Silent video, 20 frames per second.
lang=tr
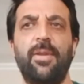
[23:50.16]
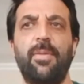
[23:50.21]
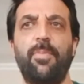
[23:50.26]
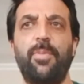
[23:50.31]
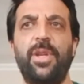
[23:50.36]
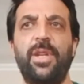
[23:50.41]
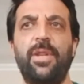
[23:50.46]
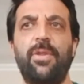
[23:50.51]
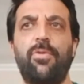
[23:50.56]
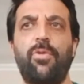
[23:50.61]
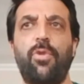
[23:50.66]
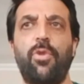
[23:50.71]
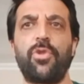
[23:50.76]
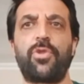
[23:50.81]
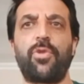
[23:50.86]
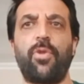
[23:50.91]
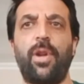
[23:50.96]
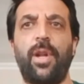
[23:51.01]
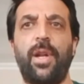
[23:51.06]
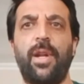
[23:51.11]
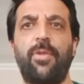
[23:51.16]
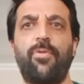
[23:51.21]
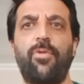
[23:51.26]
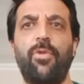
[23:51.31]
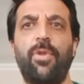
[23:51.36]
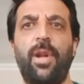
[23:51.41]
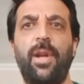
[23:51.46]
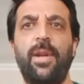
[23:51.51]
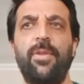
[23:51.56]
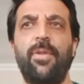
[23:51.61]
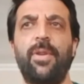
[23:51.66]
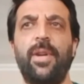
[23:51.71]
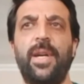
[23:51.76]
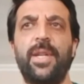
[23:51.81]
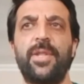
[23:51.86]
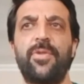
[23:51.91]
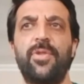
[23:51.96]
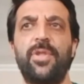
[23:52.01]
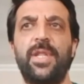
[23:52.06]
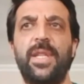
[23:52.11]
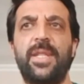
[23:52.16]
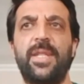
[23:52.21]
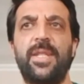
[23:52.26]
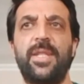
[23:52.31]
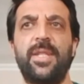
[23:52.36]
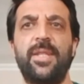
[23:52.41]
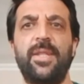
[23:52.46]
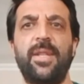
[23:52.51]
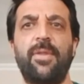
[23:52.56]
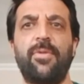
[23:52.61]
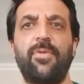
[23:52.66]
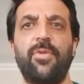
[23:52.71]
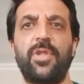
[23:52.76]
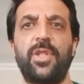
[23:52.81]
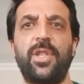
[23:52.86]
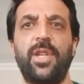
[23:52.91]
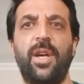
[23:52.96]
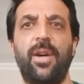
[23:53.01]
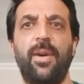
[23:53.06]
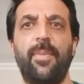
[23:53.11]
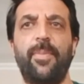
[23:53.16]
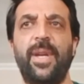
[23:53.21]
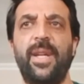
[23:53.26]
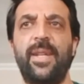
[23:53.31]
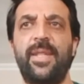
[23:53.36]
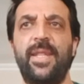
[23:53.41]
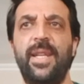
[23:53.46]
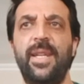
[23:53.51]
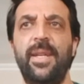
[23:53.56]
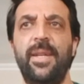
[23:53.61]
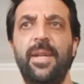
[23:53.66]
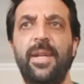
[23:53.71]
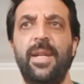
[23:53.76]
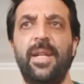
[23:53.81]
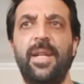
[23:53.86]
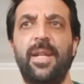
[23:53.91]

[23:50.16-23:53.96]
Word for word: bir koz olarak kullanılıyor. Az önce sizin de dosya haberde